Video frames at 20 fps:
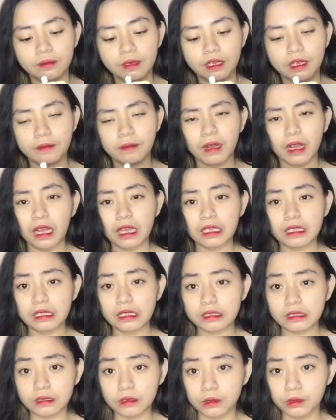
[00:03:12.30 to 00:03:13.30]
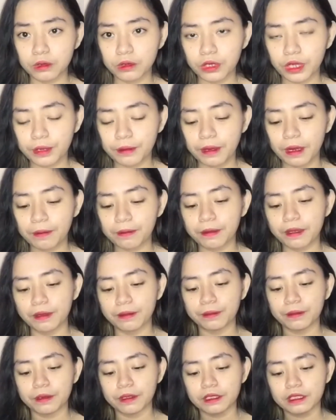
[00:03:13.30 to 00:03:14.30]
Para makahinga siguro yung mga
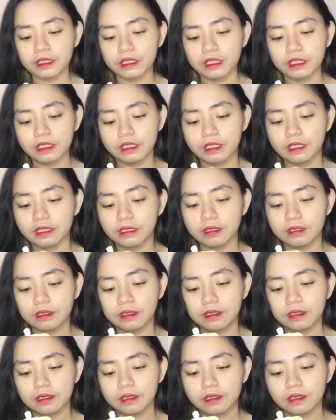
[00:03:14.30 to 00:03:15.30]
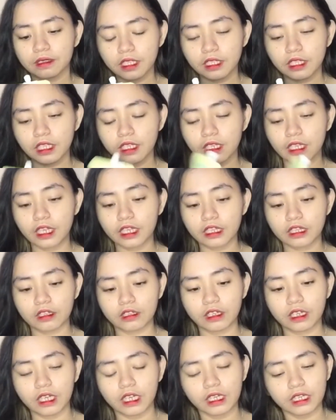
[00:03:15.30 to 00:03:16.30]
pimples, ganyan. Ganda
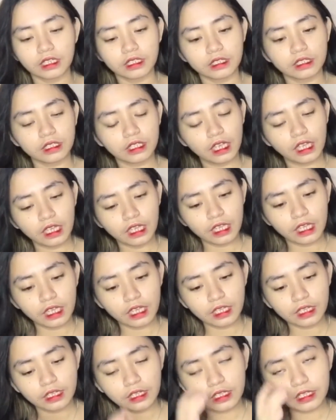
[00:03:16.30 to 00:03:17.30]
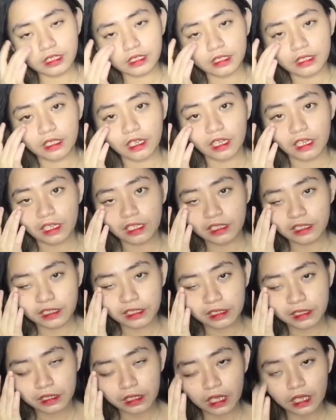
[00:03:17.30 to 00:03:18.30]
neto, guys. And this
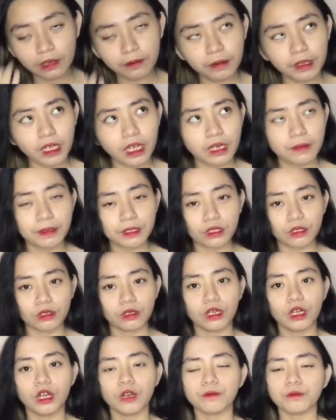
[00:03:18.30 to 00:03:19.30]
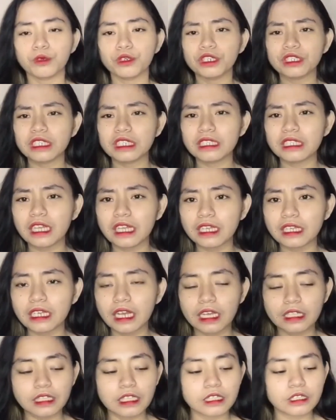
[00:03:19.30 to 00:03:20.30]
gas, ay 49
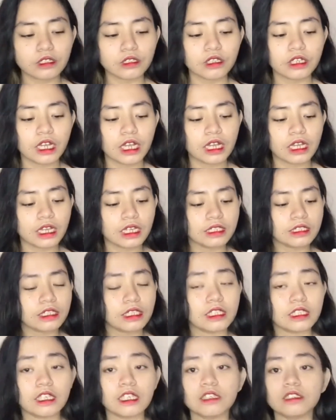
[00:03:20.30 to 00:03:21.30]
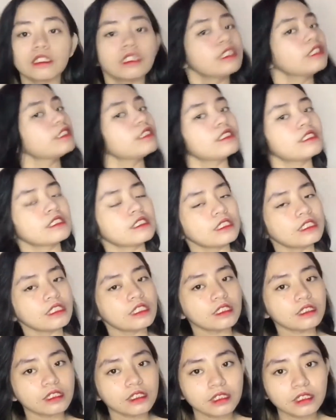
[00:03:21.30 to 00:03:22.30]
ata to, guys. Ilagay ko na sa
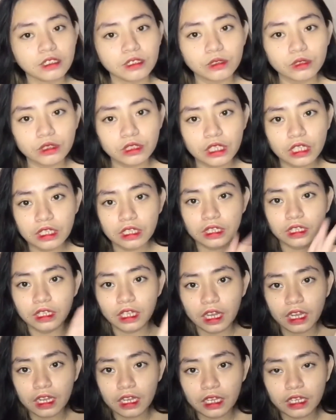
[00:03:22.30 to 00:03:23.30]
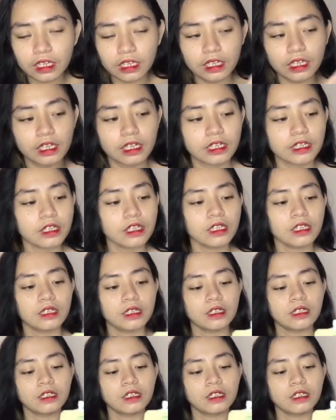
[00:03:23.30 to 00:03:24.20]
screen kasi di ko tanda. Ayan.